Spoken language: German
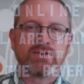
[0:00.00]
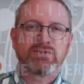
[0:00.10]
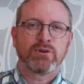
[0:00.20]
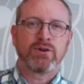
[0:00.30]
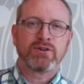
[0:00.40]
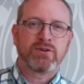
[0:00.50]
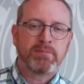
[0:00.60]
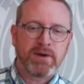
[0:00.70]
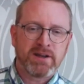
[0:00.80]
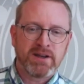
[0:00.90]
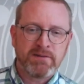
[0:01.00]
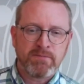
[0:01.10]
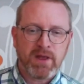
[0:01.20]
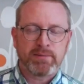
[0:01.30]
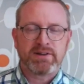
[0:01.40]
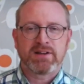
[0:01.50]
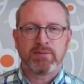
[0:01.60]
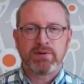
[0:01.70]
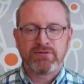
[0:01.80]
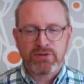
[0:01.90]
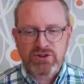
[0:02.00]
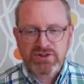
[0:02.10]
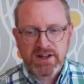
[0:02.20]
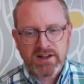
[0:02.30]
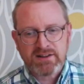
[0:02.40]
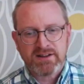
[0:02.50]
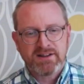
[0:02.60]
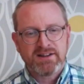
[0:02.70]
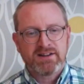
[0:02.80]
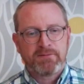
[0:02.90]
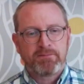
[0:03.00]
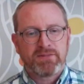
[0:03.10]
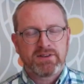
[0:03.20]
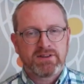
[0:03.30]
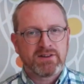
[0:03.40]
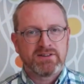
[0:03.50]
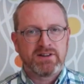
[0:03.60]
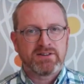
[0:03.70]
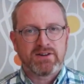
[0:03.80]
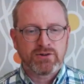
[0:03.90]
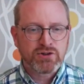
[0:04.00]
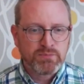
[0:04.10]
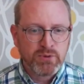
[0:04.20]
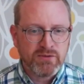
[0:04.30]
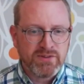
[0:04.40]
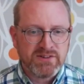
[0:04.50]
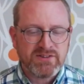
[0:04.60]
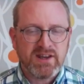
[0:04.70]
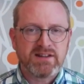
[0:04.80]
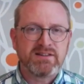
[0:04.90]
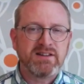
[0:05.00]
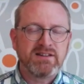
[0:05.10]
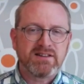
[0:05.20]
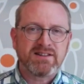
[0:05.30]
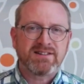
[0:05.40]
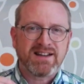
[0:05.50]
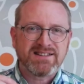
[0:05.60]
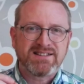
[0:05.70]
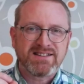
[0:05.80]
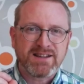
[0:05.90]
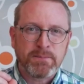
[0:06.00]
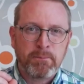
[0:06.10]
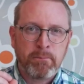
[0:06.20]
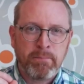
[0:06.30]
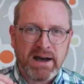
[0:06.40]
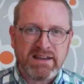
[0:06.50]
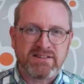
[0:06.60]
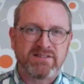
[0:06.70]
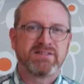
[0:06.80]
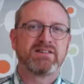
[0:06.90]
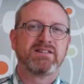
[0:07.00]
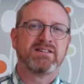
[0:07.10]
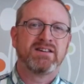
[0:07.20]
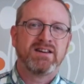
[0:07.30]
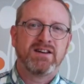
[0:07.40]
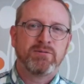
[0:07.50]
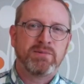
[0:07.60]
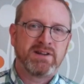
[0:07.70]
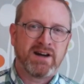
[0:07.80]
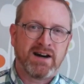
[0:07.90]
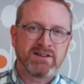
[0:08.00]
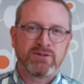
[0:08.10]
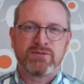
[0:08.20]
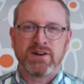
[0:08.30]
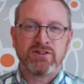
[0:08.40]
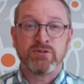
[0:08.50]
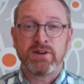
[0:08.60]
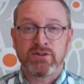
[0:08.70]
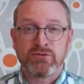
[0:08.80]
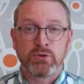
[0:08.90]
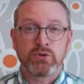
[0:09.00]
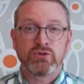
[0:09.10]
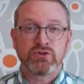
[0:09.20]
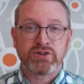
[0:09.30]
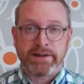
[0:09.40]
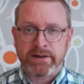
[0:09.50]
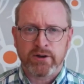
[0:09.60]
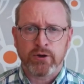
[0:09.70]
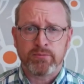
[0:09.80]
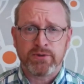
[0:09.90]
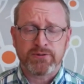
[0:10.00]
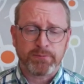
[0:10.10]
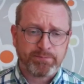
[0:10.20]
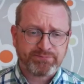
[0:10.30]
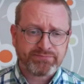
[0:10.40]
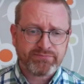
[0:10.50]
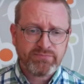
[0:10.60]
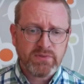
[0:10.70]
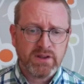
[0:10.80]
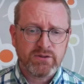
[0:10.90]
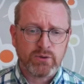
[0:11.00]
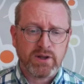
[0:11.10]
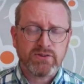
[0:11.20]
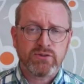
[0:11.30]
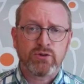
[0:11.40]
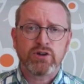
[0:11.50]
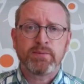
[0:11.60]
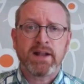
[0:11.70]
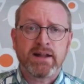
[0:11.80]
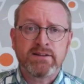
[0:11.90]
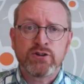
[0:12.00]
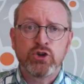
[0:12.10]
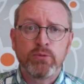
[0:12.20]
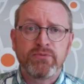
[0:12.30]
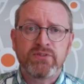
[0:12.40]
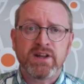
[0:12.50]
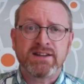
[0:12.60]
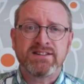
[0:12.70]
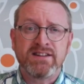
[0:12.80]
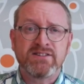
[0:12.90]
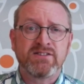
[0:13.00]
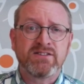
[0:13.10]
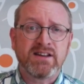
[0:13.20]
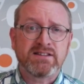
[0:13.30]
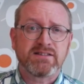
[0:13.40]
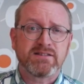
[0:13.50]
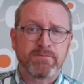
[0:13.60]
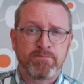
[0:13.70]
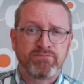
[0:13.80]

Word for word: auf Donald Trump eingehen, aber ich kann mir vorstellen, dass Sie das auch spüren, wie sehr dieser Satz sich beißt mit der Art und Weise, wie das Foto zustande gekommen ist. So lasst uns heute mal anknüpfen an diesen Satz.